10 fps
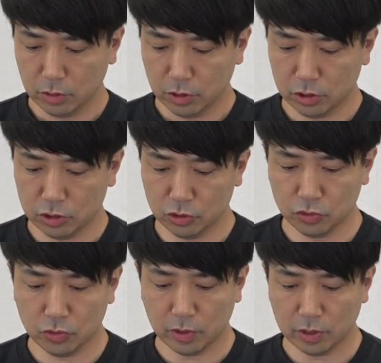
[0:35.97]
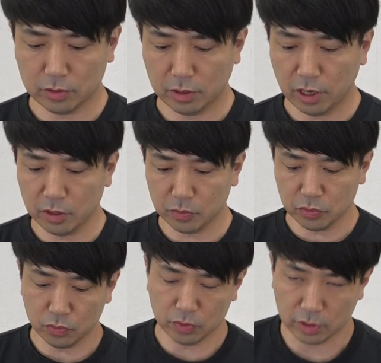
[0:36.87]
編集ではなくてライブの
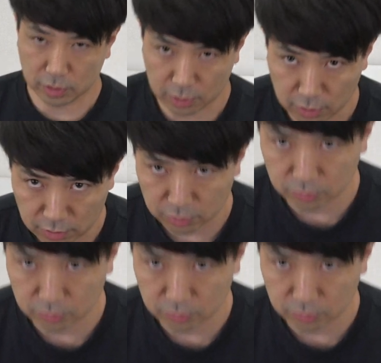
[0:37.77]
方では使って